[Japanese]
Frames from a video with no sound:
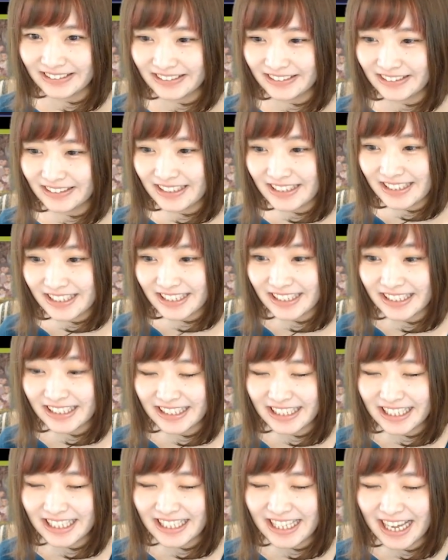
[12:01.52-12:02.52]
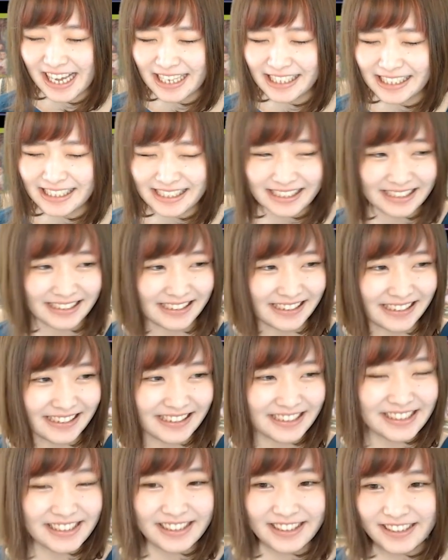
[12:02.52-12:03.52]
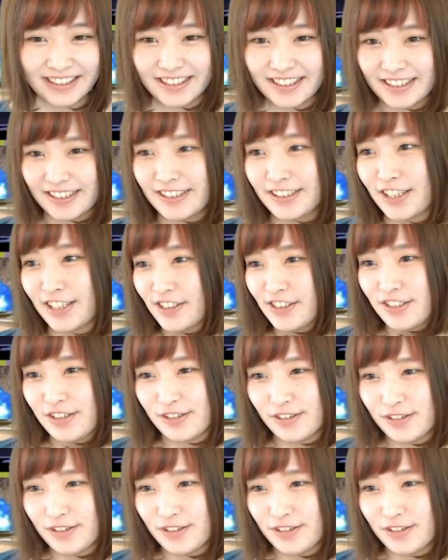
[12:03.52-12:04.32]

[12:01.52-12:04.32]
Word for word: 虹じゃない虹じゃない